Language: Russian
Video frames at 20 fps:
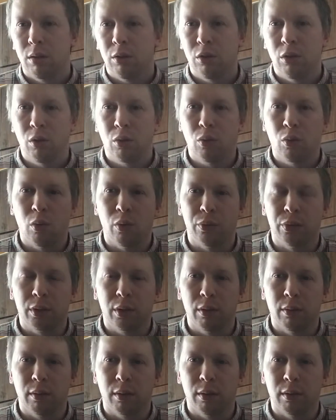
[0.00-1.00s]

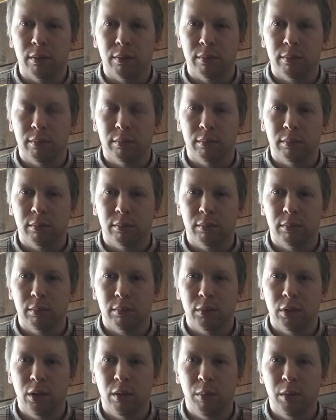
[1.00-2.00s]
Чайковского,
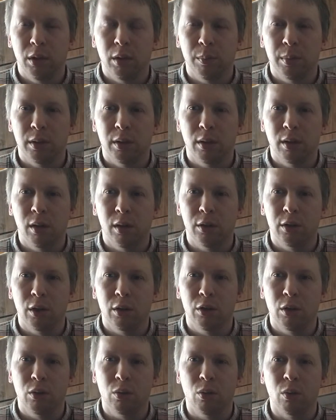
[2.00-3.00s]
имени Петра Ильича
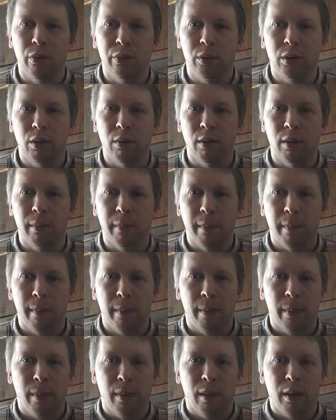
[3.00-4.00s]
Чайковского?
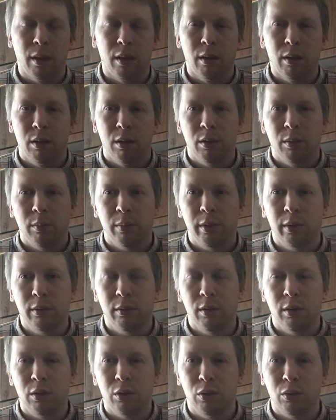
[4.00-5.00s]

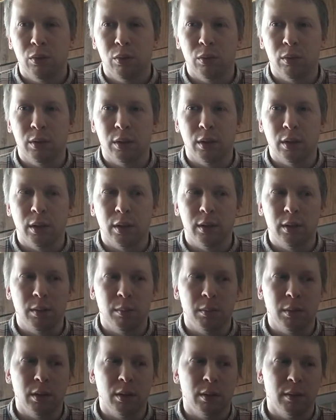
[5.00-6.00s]
Правда ли, что за
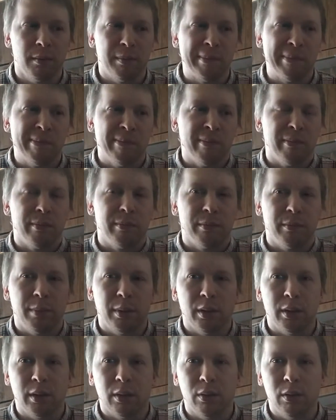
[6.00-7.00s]
этими
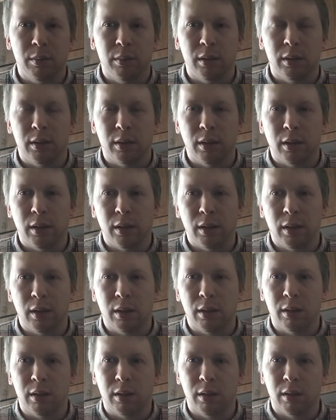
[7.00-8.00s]
призовыми
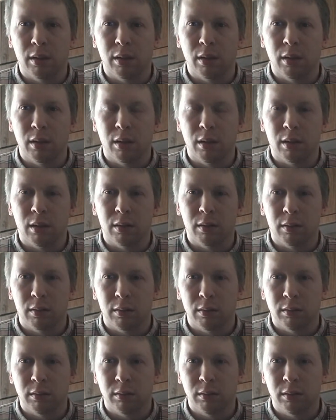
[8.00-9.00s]
стоят э,
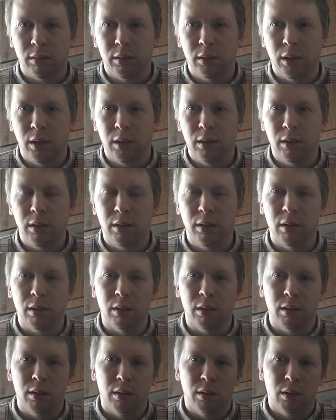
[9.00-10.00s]

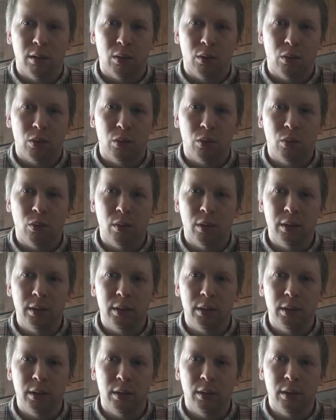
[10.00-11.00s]
деньги
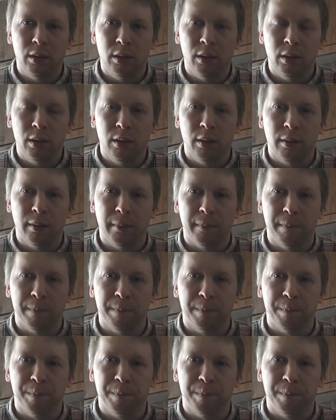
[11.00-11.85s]
Костина,